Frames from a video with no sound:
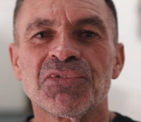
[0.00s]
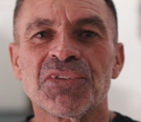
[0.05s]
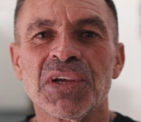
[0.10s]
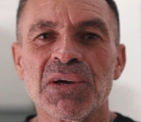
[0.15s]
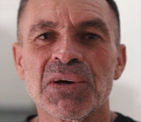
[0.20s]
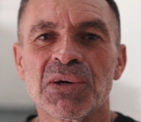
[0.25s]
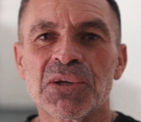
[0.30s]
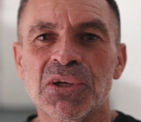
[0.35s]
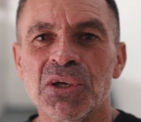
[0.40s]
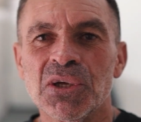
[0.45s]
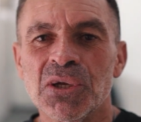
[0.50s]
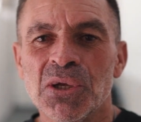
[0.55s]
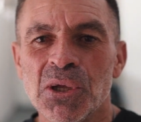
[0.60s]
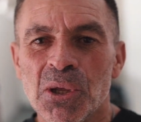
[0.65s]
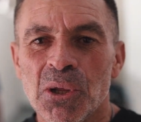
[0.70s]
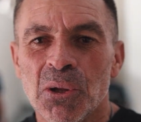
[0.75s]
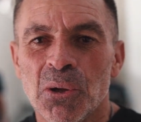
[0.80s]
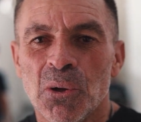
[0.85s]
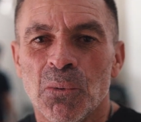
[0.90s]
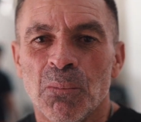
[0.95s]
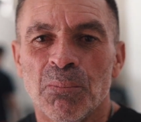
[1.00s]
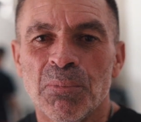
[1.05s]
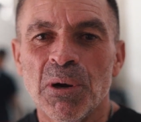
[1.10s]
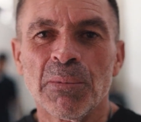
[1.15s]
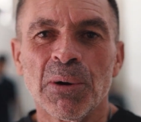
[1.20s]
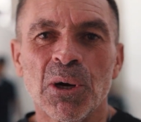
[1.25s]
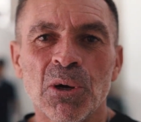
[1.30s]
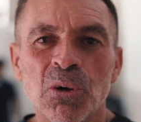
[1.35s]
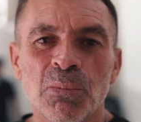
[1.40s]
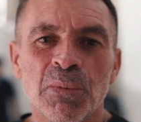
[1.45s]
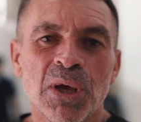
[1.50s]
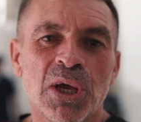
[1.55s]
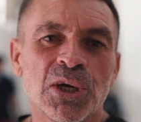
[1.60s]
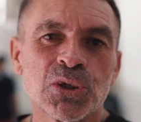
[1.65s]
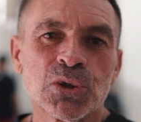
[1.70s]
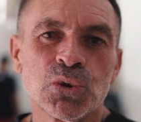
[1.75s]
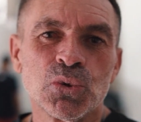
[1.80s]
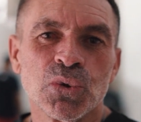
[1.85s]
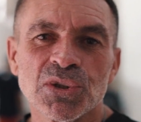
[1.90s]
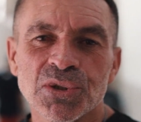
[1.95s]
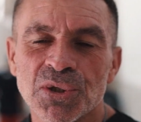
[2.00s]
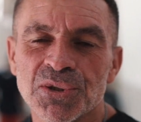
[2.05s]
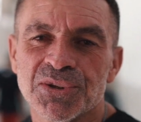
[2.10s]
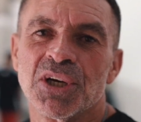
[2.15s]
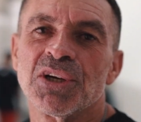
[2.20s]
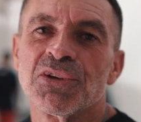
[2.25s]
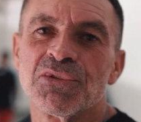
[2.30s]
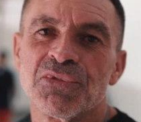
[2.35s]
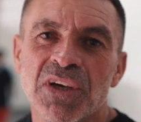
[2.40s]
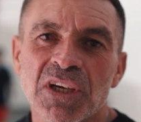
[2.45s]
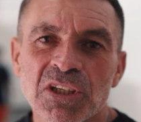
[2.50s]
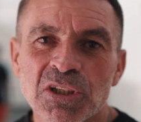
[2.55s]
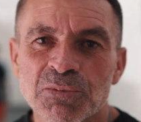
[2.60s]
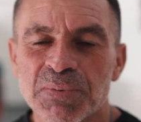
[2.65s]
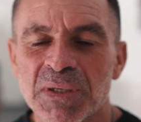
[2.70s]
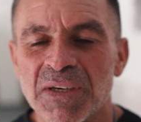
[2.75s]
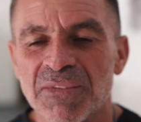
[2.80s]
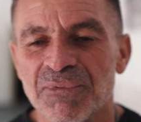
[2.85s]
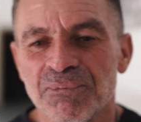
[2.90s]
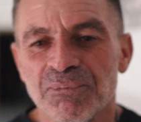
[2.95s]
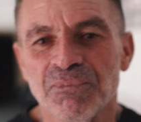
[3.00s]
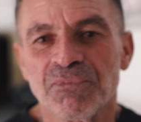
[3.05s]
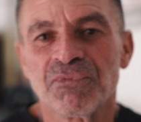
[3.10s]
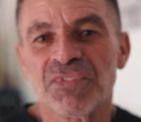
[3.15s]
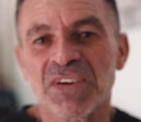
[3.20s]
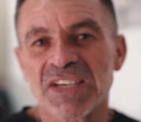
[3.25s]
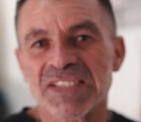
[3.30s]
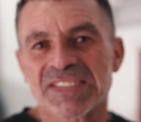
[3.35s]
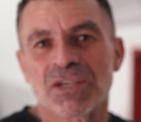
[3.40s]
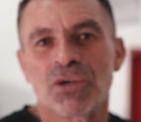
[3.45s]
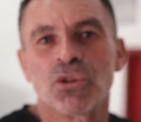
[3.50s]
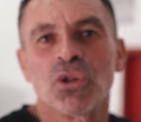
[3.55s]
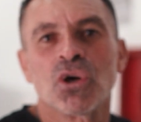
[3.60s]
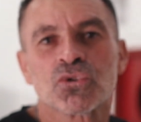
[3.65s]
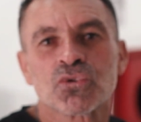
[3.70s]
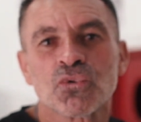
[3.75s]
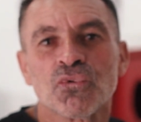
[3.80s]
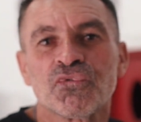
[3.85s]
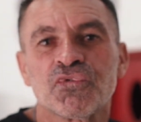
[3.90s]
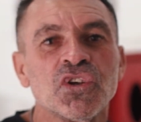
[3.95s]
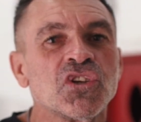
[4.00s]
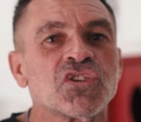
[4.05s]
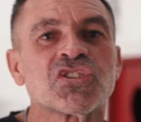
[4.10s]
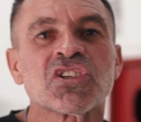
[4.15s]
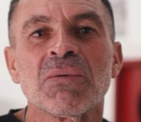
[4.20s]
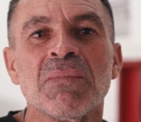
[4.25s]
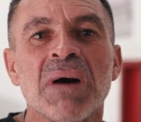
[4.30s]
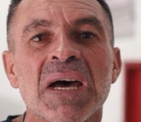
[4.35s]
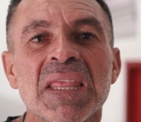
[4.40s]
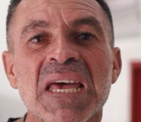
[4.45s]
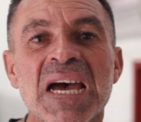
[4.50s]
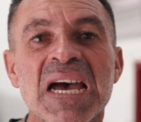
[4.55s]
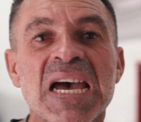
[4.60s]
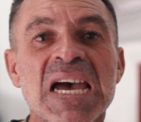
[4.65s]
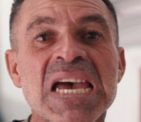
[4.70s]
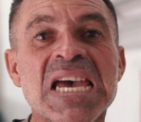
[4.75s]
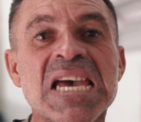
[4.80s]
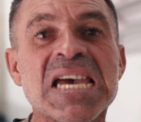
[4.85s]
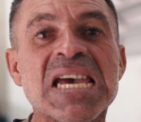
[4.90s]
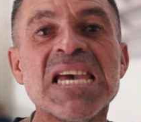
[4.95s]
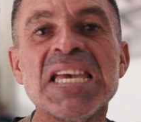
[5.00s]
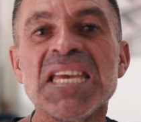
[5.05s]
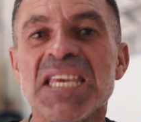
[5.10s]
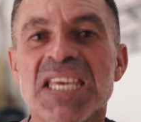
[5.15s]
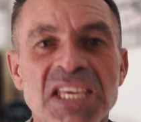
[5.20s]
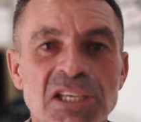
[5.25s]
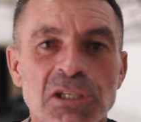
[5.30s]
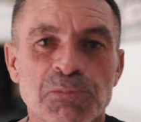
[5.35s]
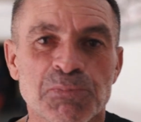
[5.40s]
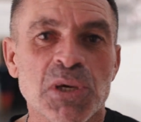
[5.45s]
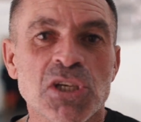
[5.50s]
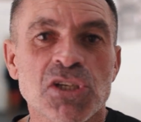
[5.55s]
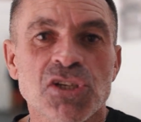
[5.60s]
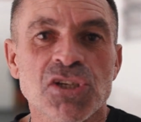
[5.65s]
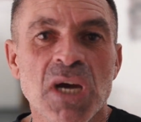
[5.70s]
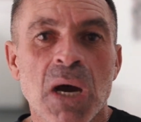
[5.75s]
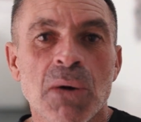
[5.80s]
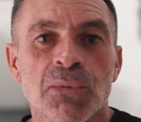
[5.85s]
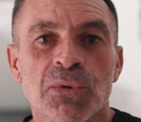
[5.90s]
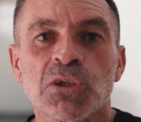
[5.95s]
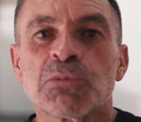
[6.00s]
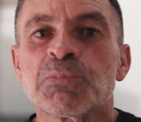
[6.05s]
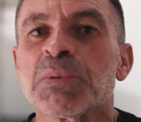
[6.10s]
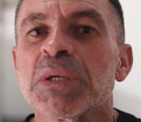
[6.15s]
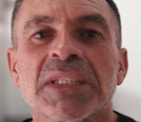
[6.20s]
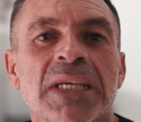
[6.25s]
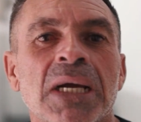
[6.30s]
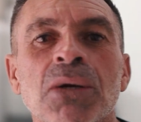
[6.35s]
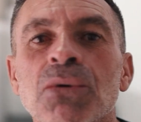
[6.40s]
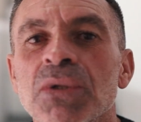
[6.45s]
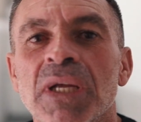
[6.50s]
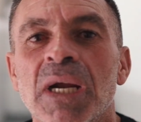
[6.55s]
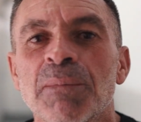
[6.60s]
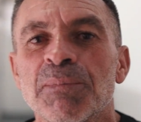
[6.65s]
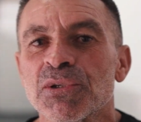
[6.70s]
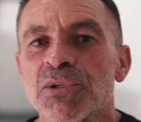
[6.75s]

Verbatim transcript: venham aqui, pelo menos no mês, duas ou três vezes, para fazer o nosso fim de semana especial e espetacular,